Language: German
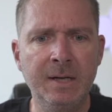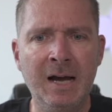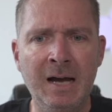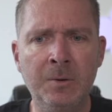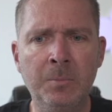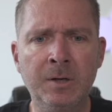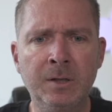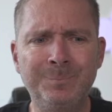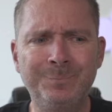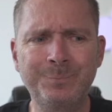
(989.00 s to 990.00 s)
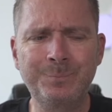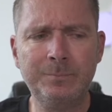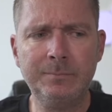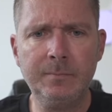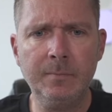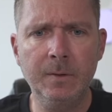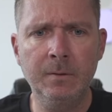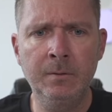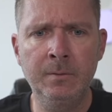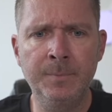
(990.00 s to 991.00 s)
Aber
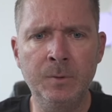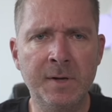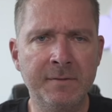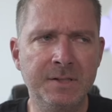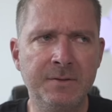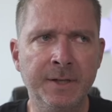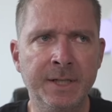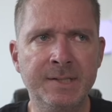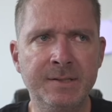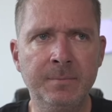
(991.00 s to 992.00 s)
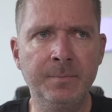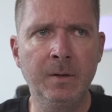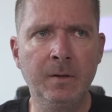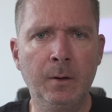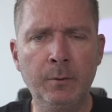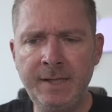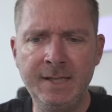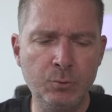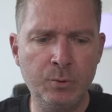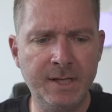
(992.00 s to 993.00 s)
ähm, du darfst nicht vergessen, auch wenn die
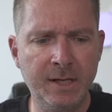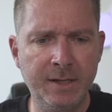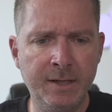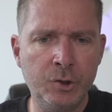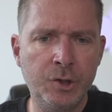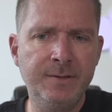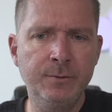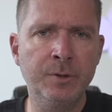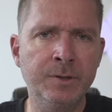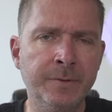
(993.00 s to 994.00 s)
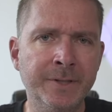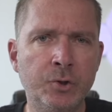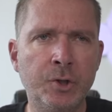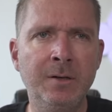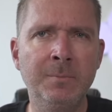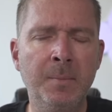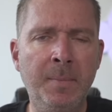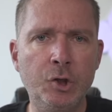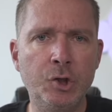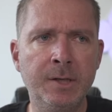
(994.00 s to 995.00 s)
jetzt untereinander da schießen oder sowas, da stehen immer
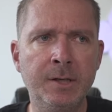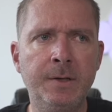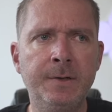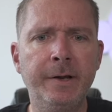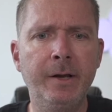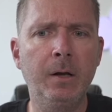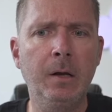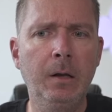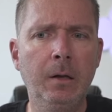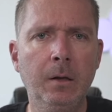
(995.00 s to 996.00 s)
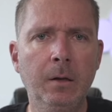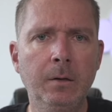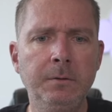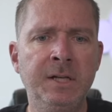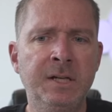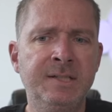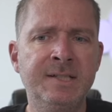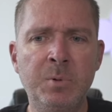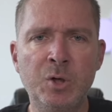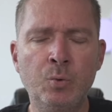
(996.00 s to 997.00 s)
Menschen dahinter, ja. Jeder
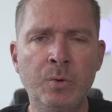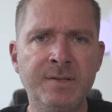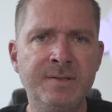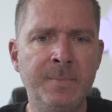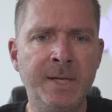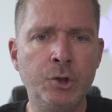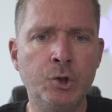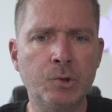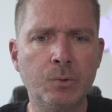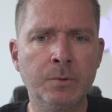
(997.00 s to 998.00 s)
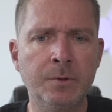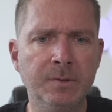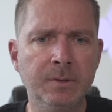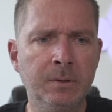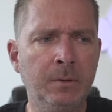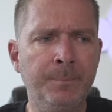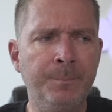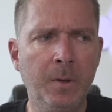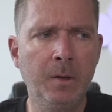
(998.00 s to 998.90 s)
dieser Personen ist ein Mensch und ähm,